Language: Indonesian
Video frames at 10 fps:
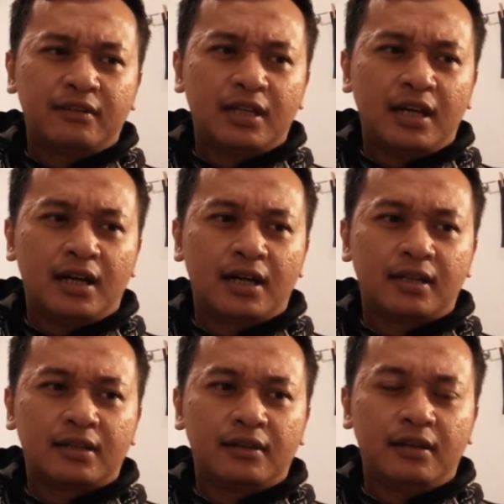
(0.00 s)
die hard
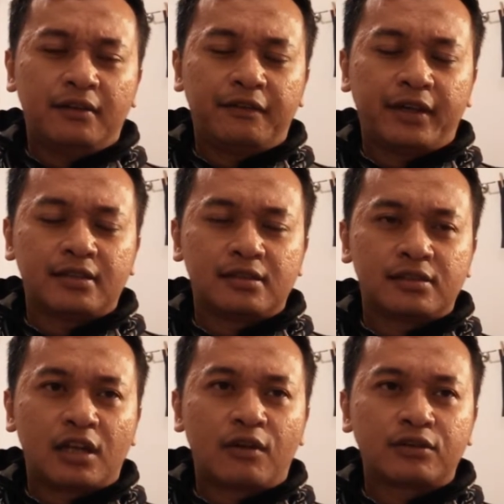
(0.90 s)
uh, fansnya
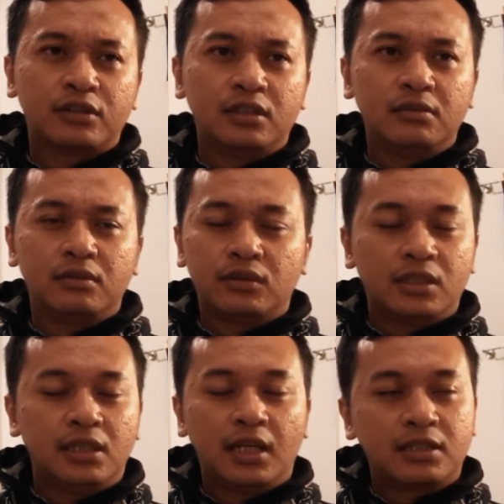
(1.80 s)
Star Wars ini
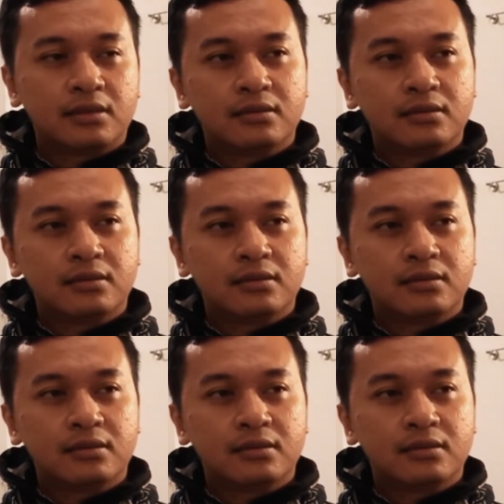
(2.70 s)
gila